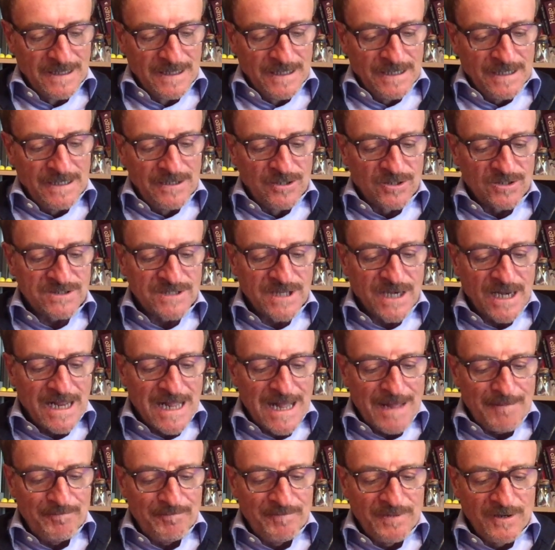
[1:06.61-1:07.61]
I nostri
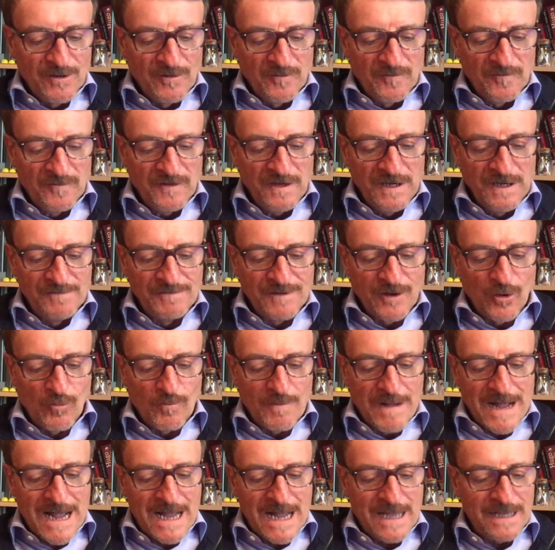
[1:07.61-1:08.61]
campi non finivano
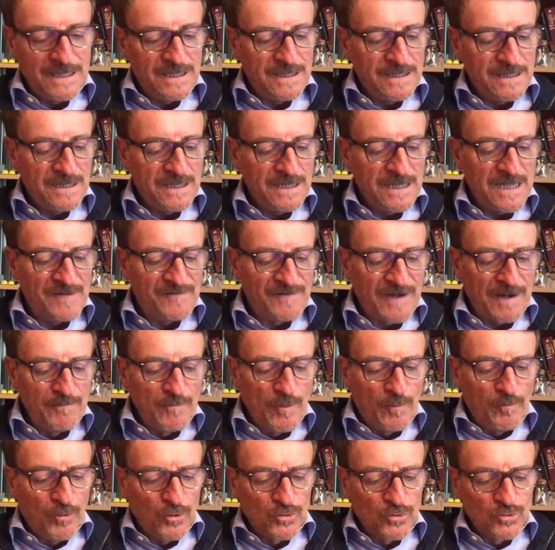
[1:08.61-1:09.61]
mai e
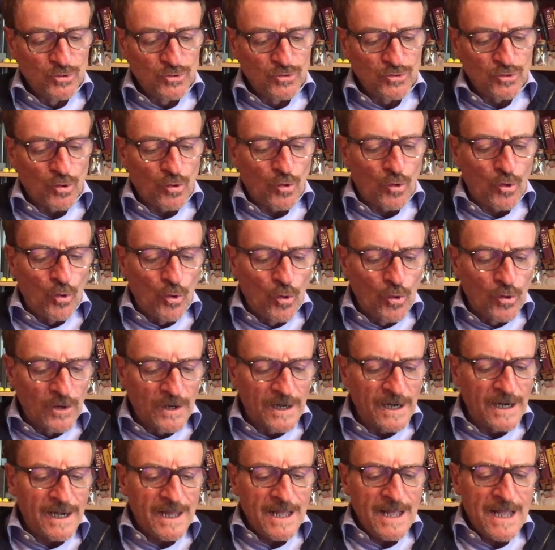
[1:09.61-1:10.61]
avremmo potuto
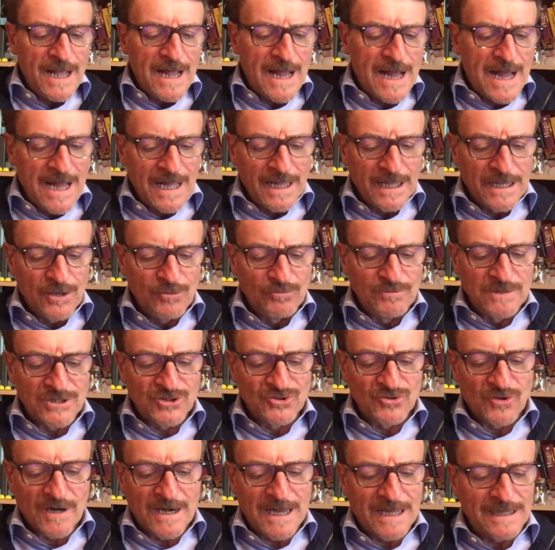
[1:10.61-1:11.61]
correre anche una
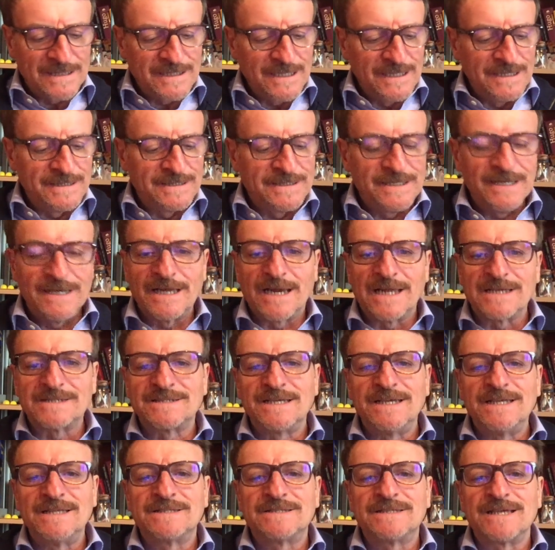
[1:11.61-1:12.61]
giornata intera
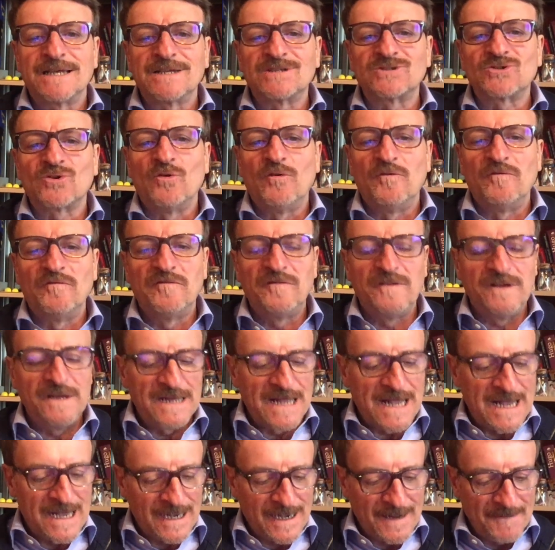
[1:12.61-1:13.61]
senza
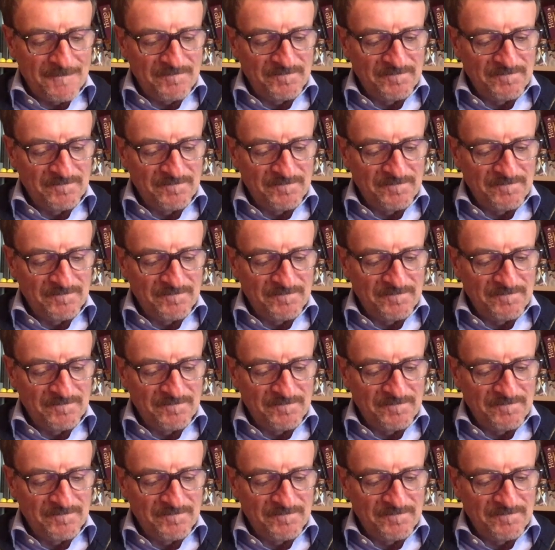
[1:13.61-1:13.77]
sconfinare.